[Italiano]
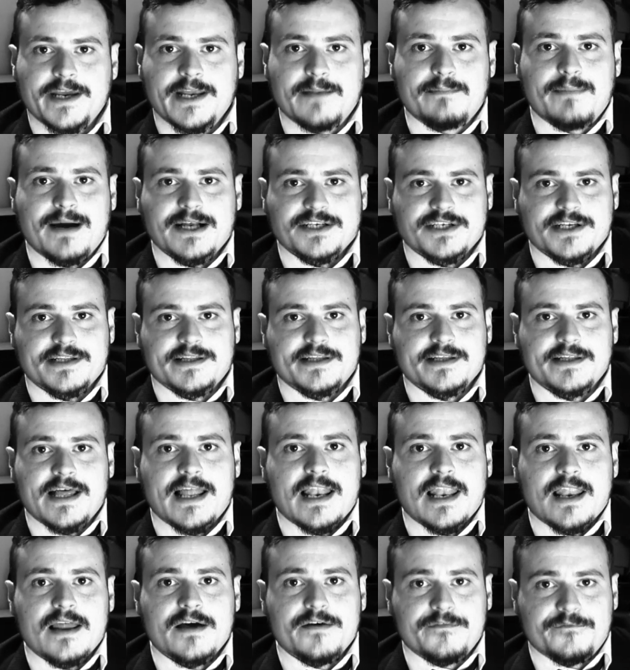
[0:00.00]
Il budget
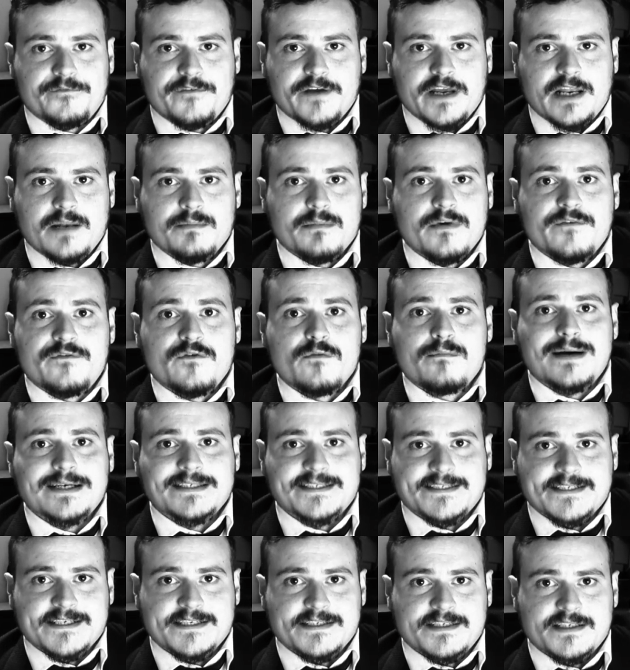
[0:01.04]
del film fu
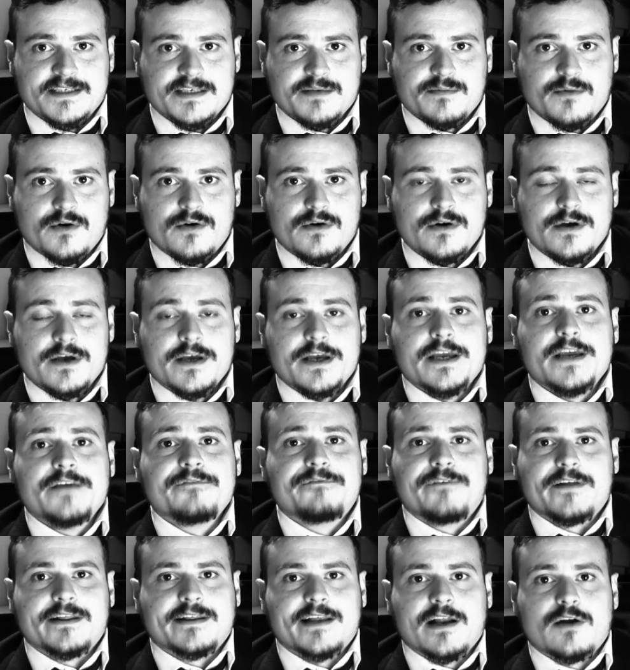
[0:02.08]
bassissimo,
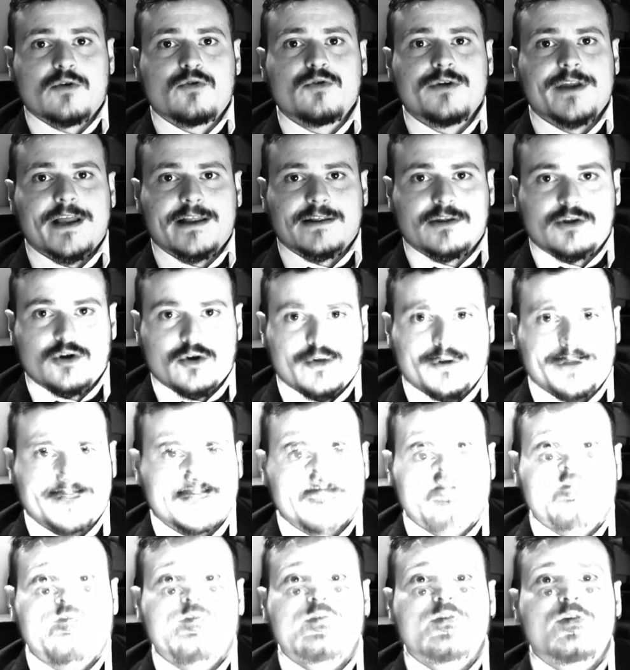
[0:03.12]
Infatti alcuni attori
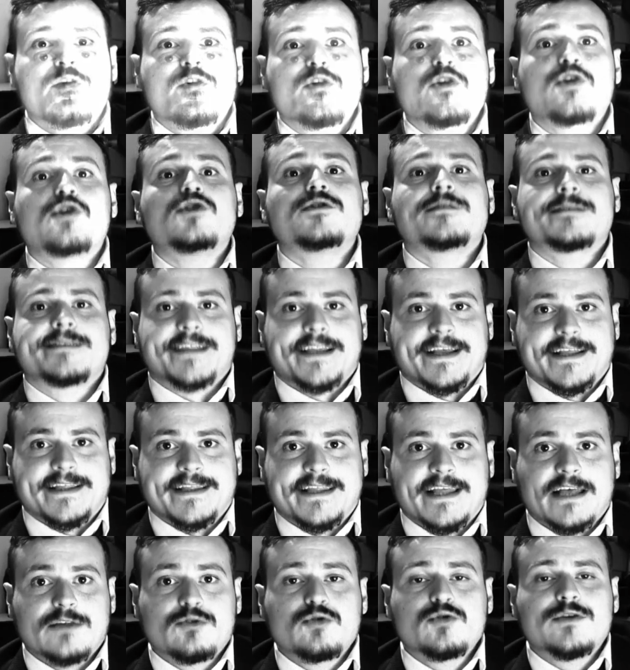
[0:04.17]
furono
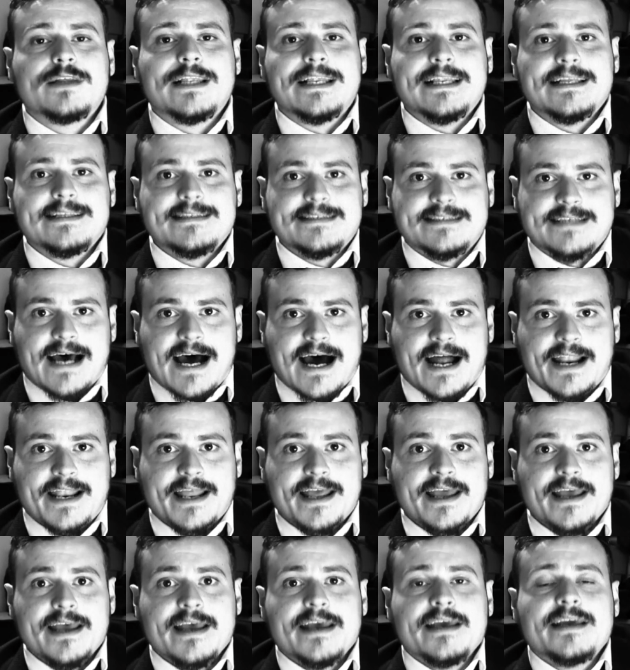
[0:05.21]
costretti ad
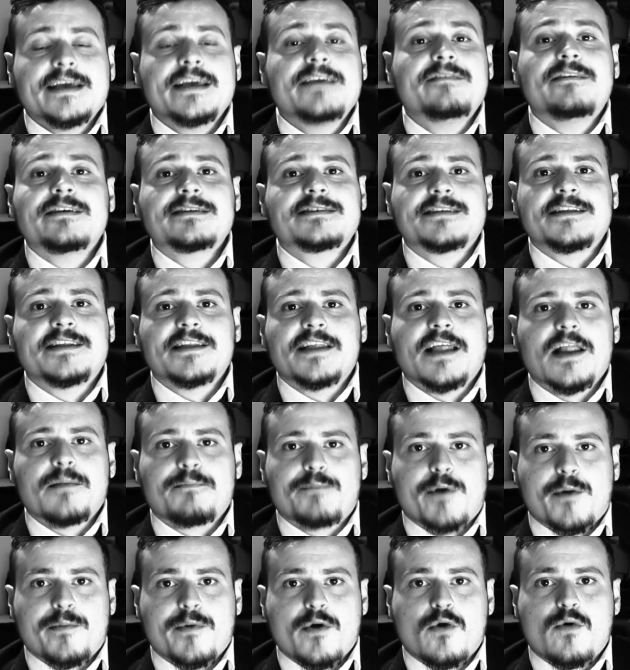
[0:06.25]
utilizzare i vestiti del
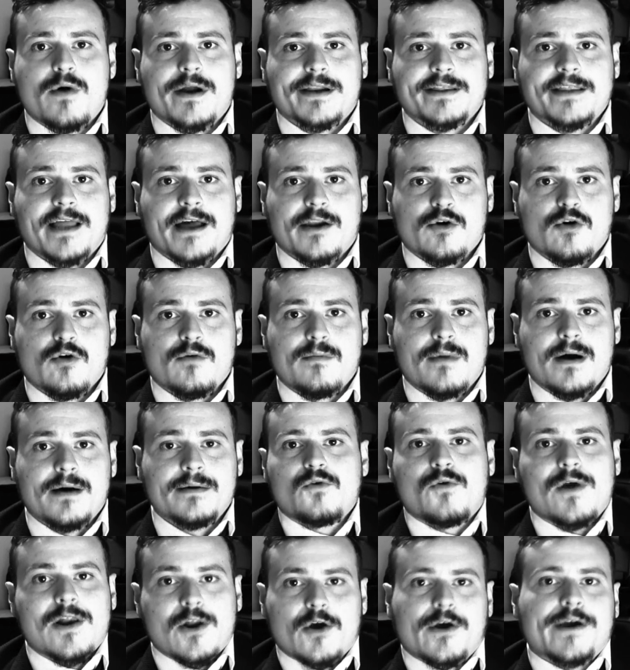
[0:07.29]
proprio guardaroba.
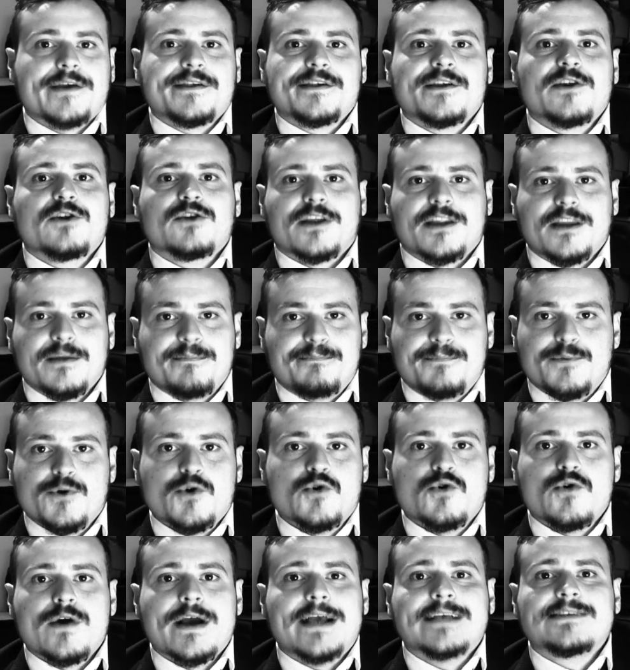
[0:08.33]
Quello che si nota di
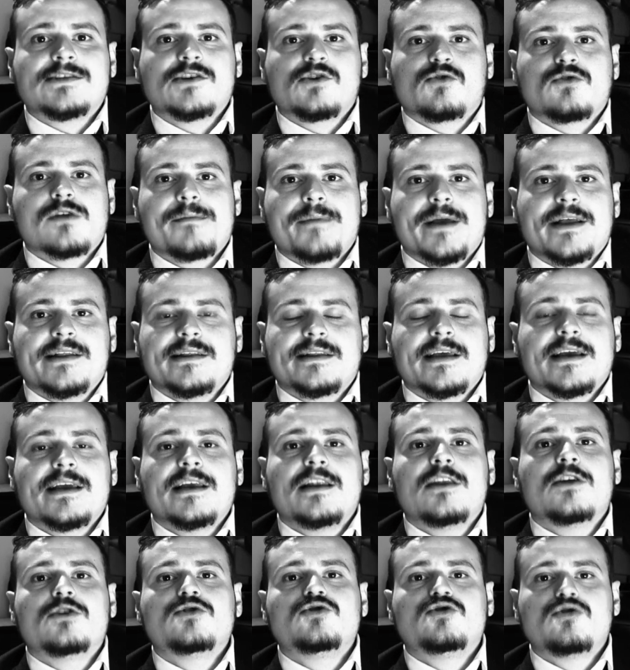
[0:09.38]
più è sicuramente
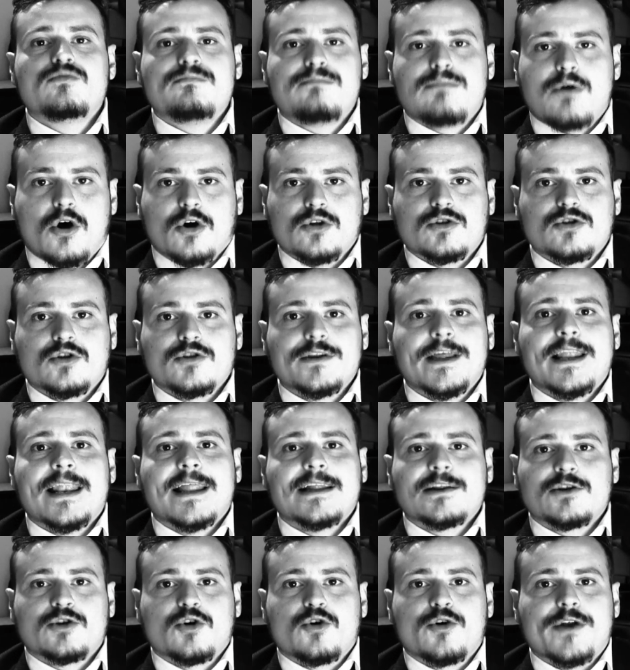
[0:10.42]
il giubbotto
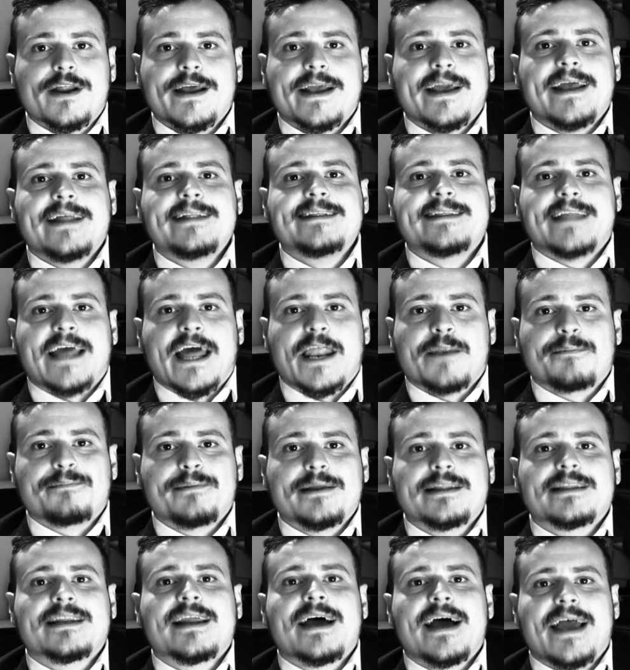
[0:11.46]
dell'attore che
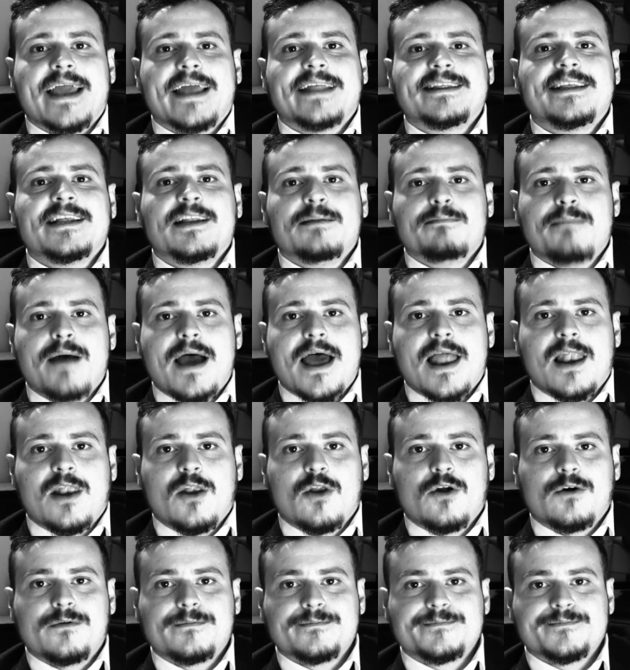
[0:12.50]
interpreta Eddie il
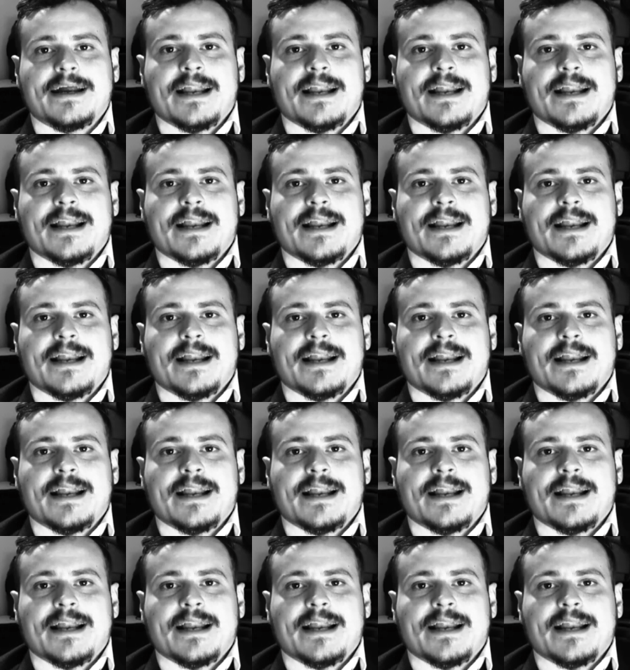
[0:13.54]
Bello.